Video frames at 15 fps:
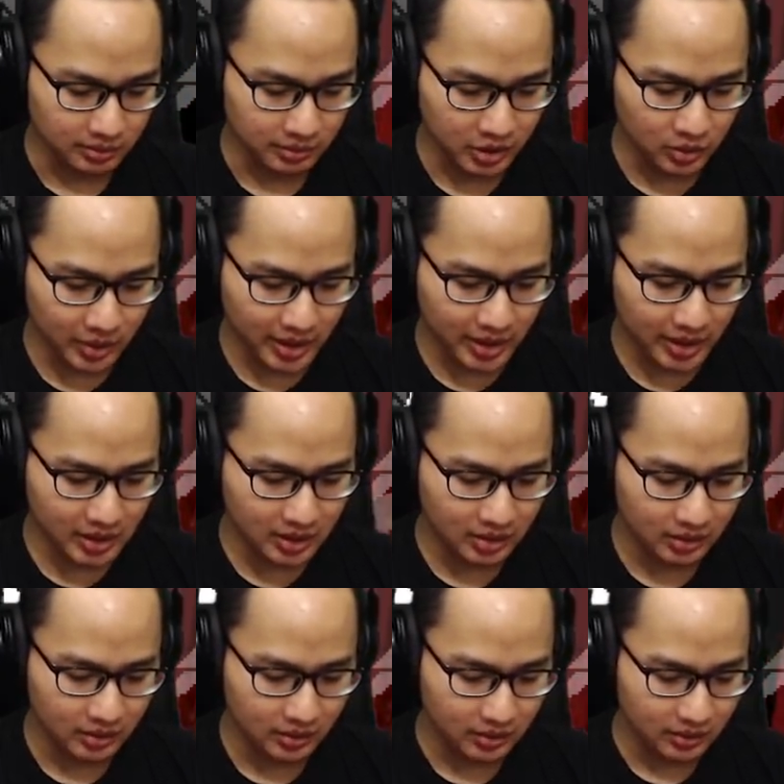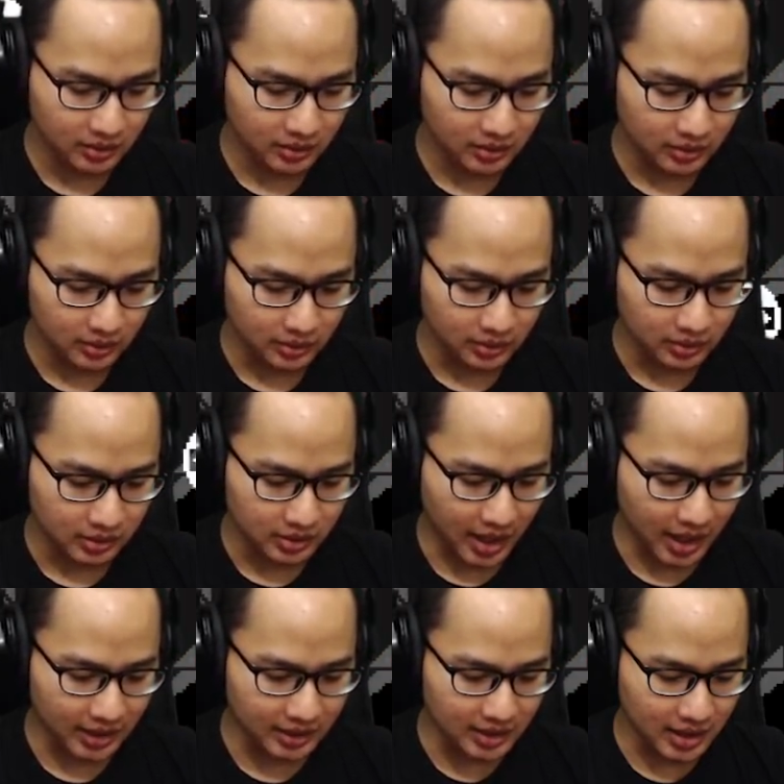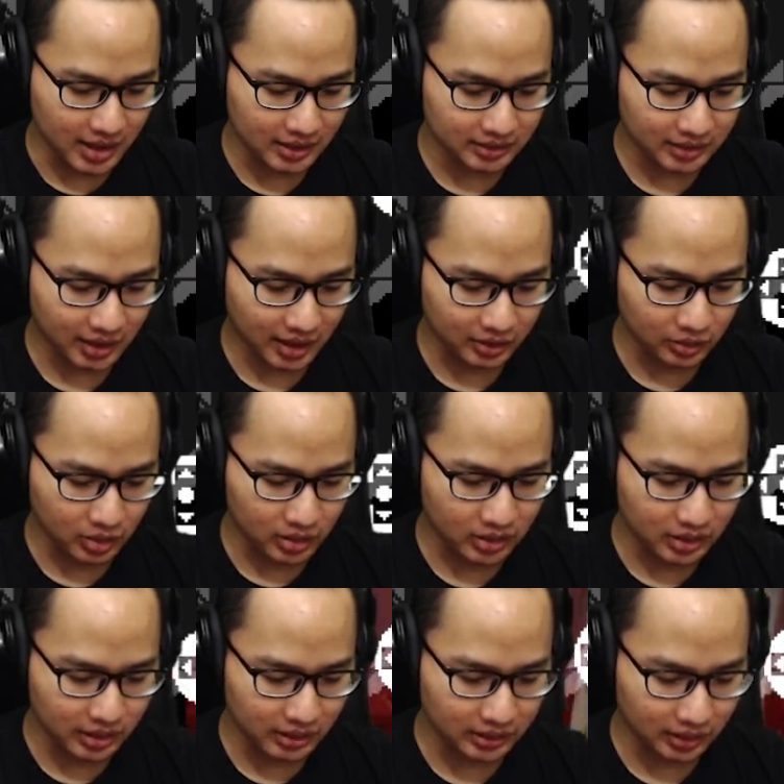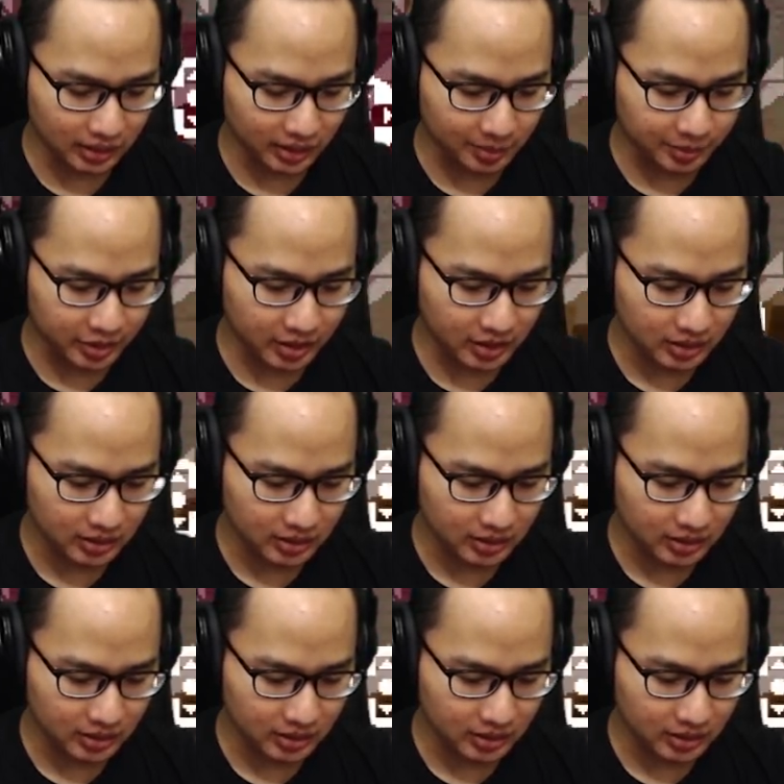By the way, gagal serangan gue nih ke interrupt ya.